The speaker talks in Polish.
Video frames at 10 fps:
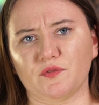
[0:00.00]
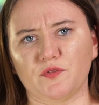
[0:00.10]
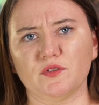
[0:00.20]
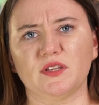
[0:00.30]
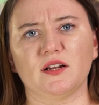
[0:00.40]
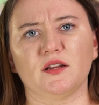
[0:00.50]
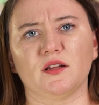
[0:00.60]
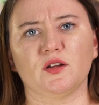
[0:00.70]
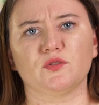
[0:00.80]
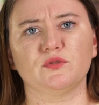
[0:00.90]
fotel.
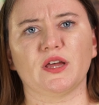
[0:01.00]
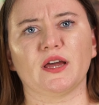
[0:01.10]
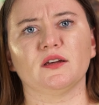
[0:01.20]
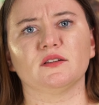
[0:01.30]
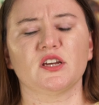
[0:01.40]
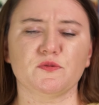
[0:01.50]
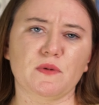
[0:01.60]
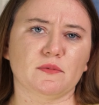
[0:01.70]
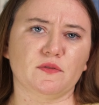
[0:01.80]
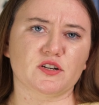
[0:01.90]
E, tutaj też
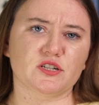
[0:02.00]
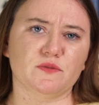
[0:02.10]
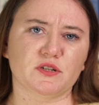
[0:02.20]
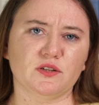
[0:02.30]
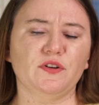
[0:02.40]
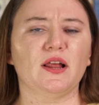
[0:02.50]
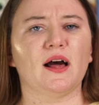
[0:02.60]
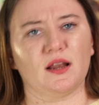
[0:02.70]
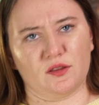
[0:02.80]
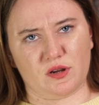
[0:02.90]
miałam to wrażenie przez chwilę,
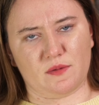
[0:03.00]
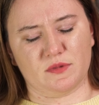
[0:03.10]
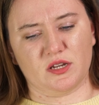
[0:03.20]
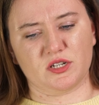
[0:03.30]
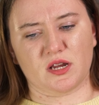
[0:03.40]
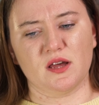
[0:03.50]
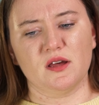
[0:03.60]
ale trochę mniejsze.